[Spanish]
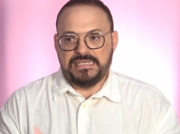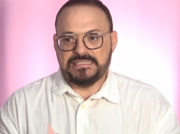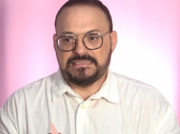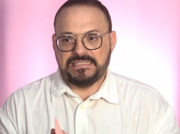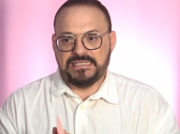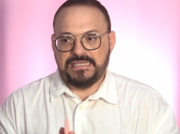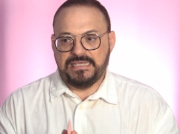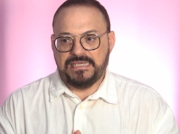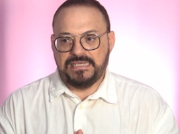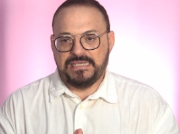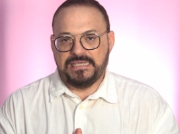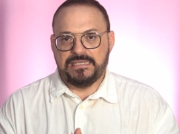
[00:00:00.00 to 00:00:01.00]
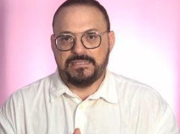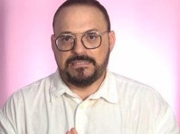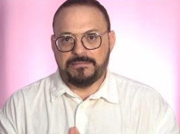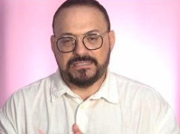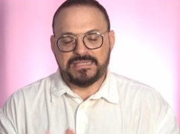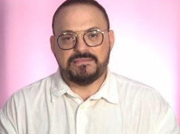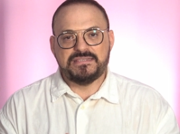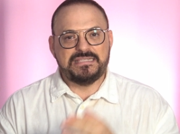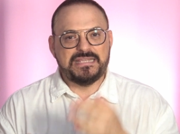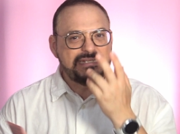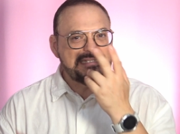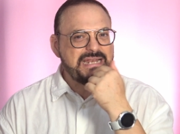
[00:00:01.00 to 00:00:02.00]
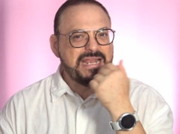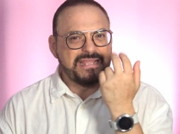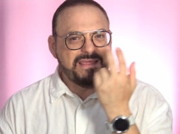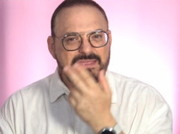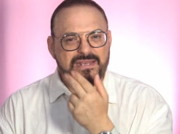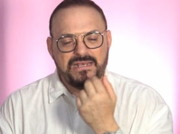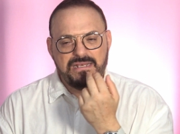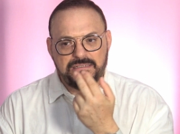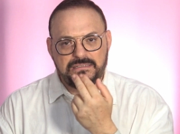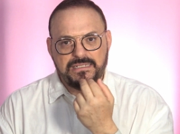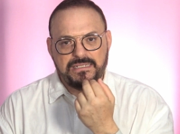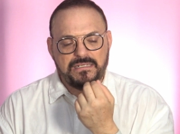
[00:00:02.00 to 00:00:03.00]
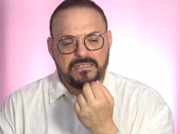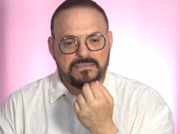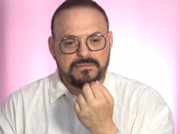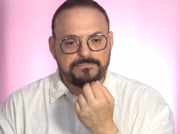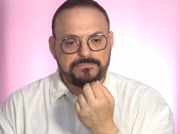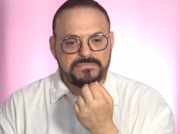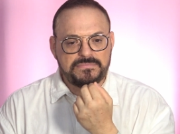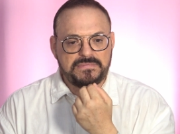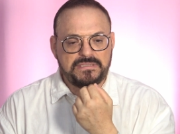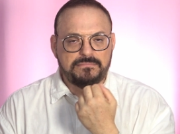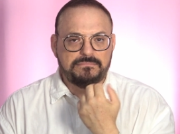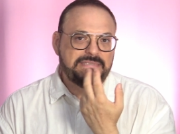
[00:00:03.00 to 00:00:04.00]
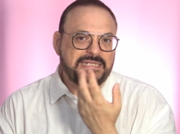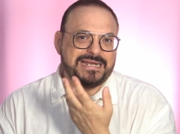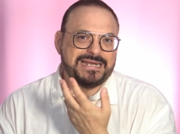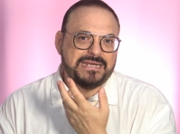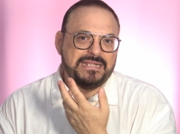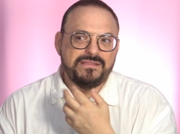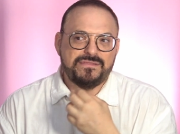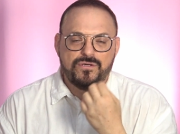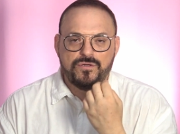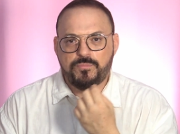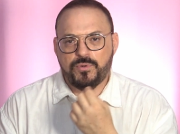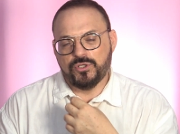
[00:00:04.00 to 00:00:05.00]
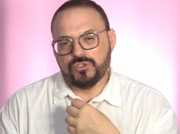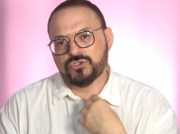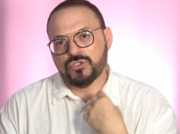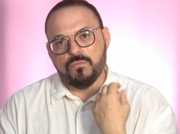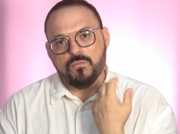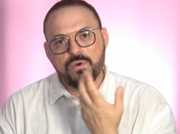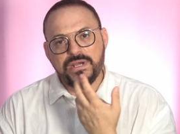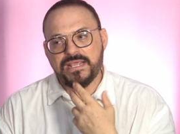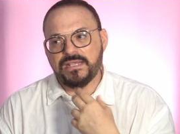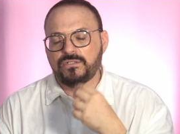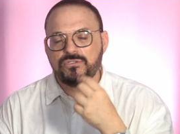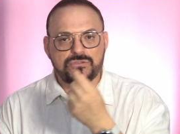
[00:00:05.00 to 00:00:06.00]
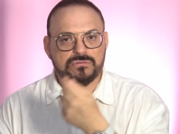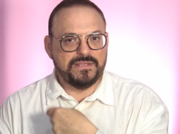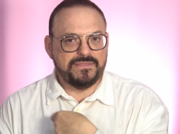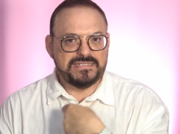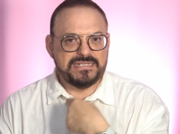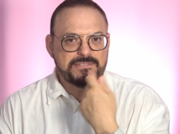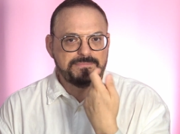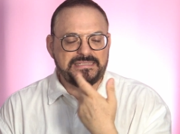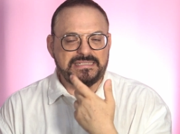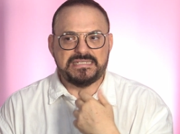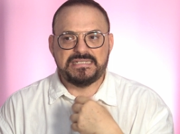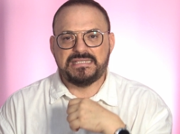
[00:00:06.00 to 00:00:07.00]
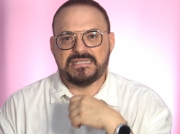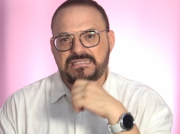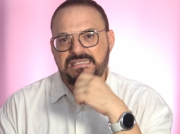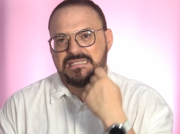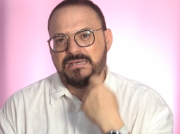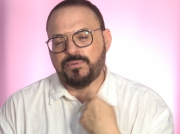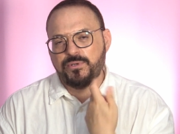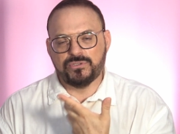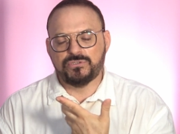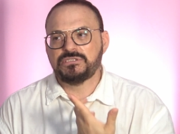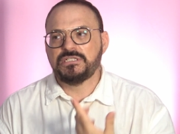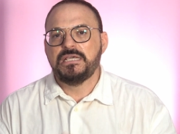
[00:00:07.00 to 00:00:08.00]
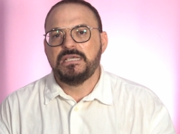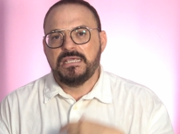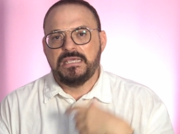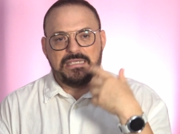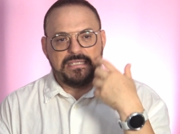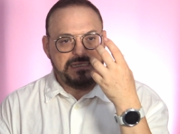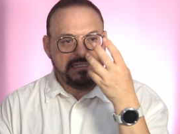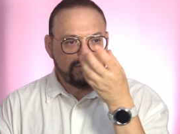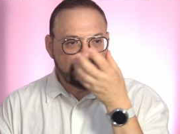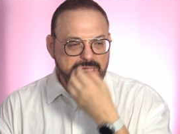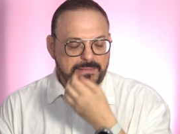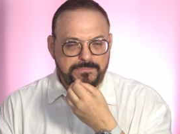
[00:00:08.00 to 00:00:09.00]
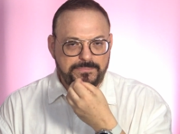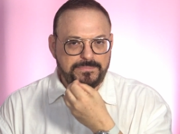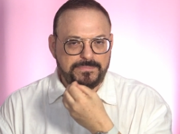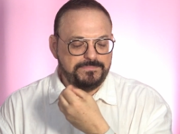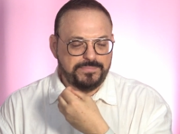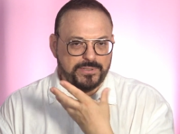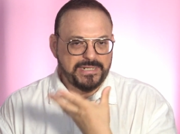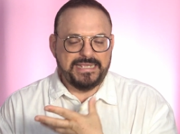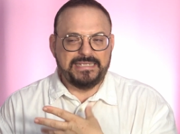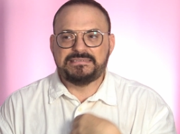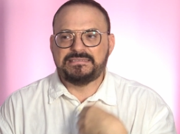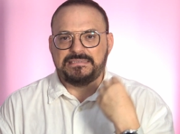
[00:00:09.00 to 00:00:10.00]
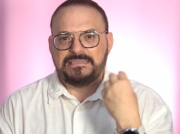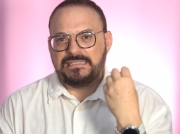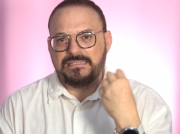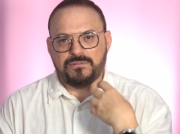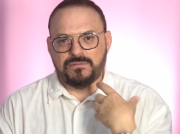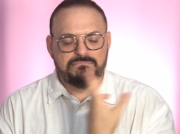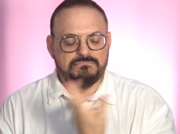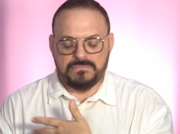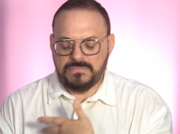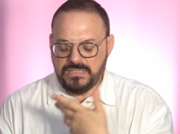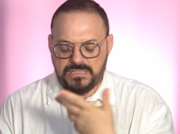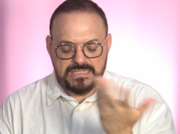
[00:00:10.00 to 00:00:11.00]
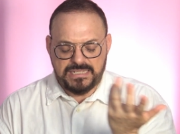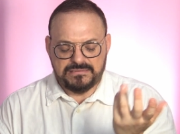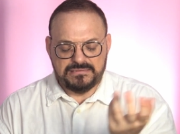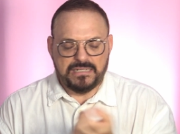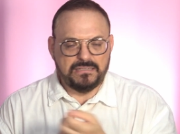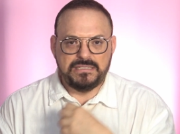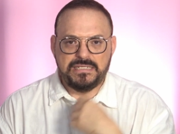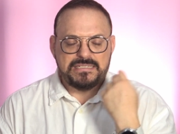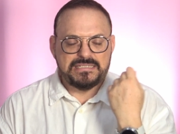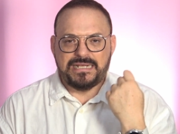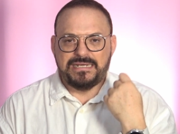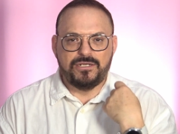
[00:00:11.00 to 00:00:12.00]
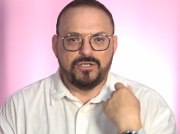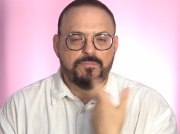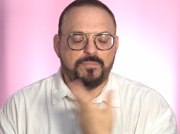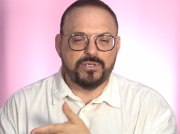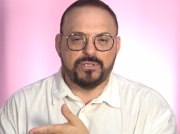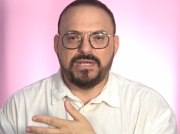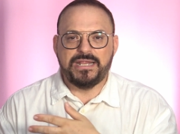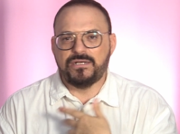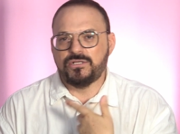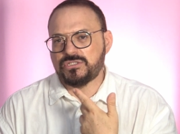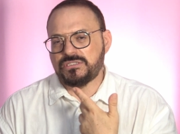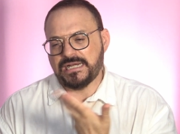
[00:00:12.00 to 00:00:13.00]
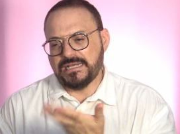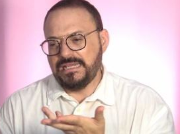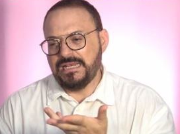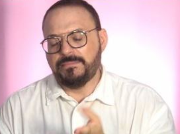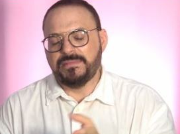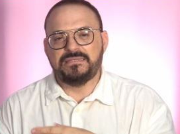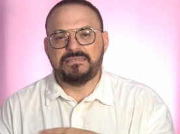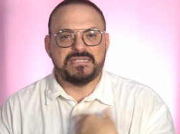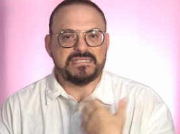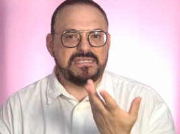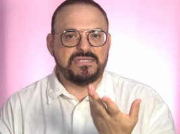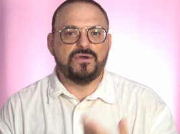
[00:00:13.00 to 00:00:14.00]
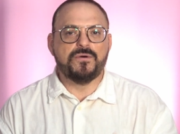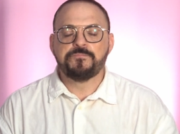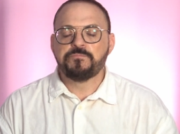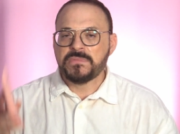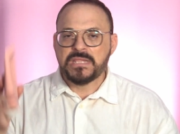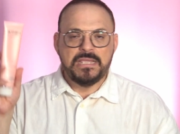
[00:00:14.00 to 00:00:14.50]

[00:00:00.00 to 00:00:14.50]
es que, eh, de verdad, si tenéis el área del, de la nariz, los poros muy negros, utilicéis las bandas estas quitaporos y os las ponéis y ya está. Y salen los poros negros tranquilamente. Si no,